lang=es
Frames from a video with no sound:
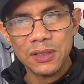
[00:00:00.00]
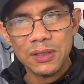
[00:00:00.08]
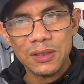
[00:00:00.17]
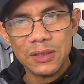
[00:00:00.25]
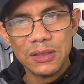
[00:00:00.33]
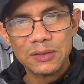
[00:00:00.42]

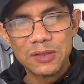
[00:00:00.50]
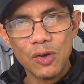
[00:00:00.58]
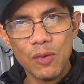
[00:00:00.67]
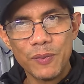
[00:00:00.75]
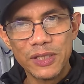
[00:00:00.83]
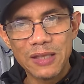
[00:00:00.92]
Este
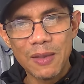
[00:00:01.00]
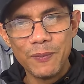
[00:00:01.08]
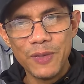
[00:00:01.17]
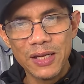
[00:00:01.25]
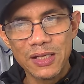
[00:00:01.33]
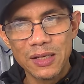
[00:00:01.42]
hombre
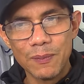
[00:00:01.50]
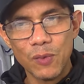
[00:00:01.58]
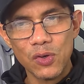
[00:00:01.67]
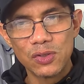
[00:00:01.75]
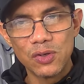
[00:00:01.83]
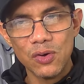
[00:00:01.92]
también
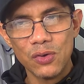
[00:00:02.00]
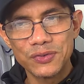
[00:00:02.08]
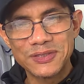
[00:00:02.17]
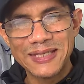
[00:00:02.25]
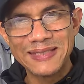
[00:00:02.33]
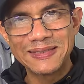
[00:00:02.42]
remolcó
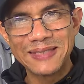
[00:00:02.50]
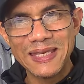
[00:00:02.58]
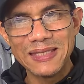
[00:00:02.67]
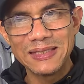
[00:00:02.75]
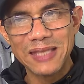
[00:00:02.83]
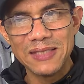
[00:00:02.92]

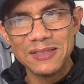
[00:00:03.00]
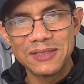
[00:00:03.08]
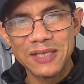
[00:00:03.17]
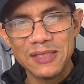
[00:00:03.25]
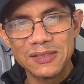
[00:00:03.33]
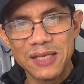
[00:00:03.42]

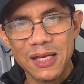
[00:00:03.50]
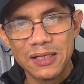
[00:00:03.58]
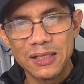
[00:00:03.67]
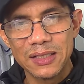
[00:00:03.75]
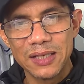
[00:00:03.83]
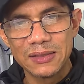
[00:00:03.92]
66
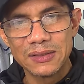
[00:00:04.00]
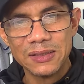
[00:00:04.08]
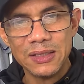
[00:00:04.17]
carreras.